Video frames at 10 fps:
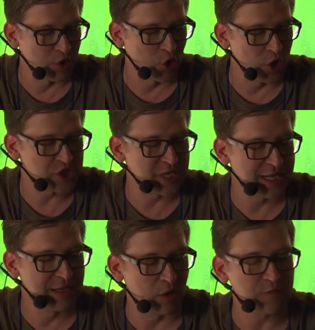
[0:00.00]
Geräusche
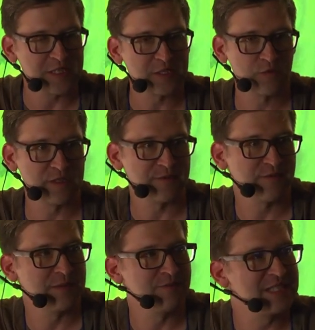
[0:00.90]
klingen oft nicht so, wie,
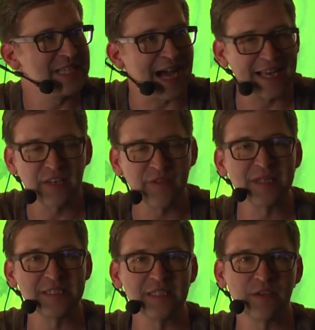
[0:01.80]
wie, wie, sie eigentlich,
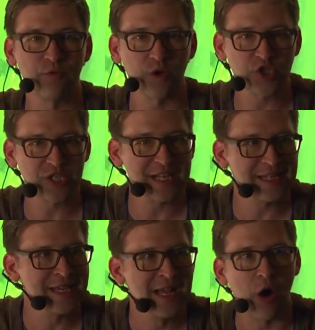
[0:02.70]
wie man sie sich
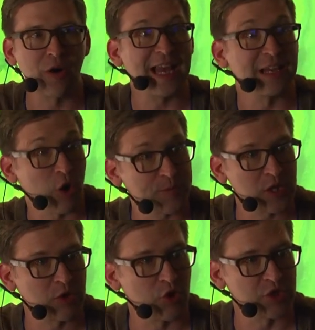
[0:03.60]
vorstellt. Auch
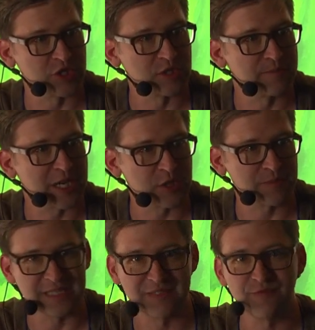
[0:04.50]
Helikoptergeräusche zum
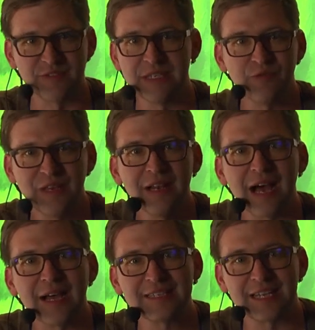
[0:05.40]
Beispiel, die sind viel
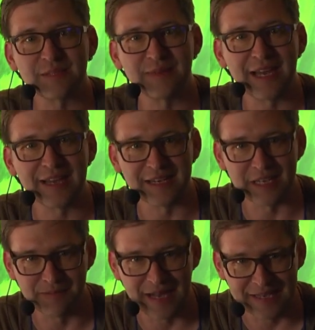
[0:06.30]
leiser, als man
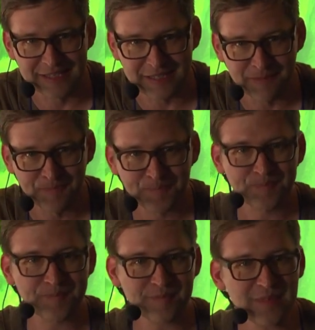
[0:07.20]
eigentlich meint
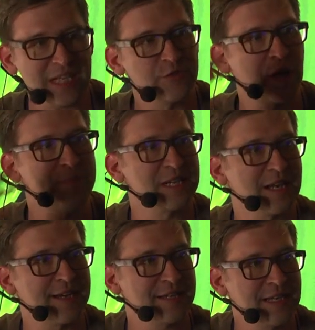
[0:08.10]
also vor allem die
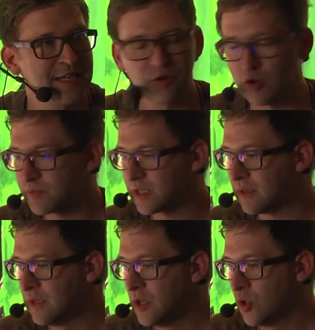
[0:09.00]
kleineren
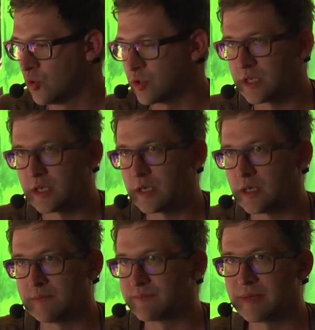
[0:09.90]
Helikopter
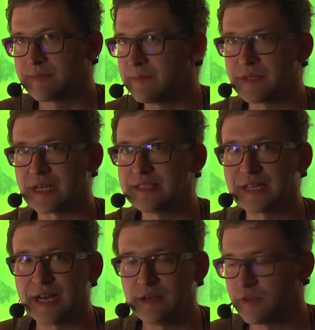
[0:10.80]
oder ähm, gibt, gibt eine
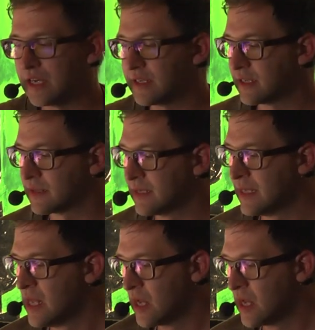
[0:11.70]
ganze Reihe von anderen.